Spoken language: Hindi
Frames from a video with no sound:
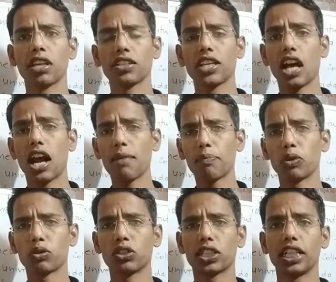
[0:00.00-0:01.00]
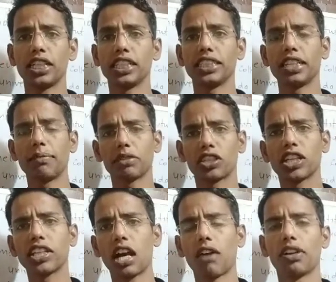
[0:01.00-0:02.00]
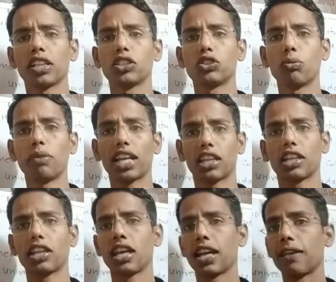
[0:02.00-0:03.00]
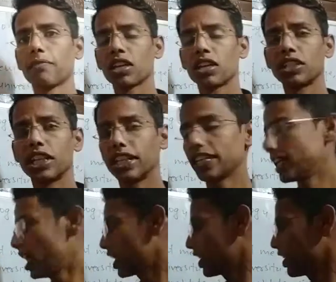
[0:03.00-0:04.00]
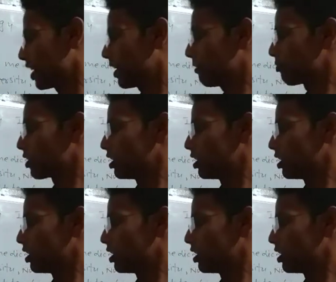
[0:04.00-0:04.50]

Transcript: ये आप लोगों के लिए ये थ्री आवर की जो मैराथन है ये लेके आ रही है